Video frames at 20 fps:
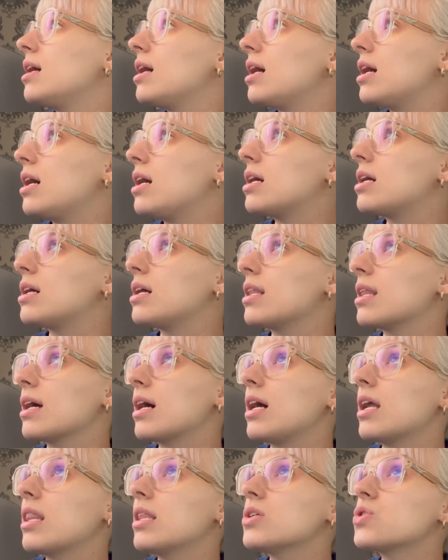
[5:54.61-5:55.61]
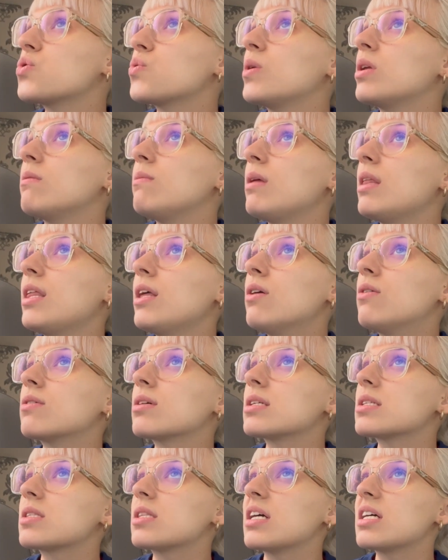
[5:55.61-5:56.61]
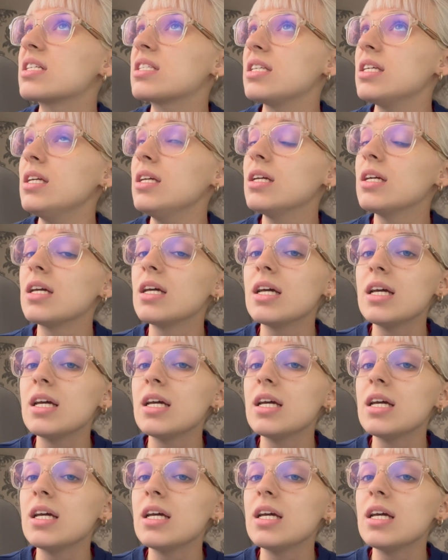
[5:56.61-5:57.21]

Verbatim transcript: a dejar de subir vídeo aunque esté así.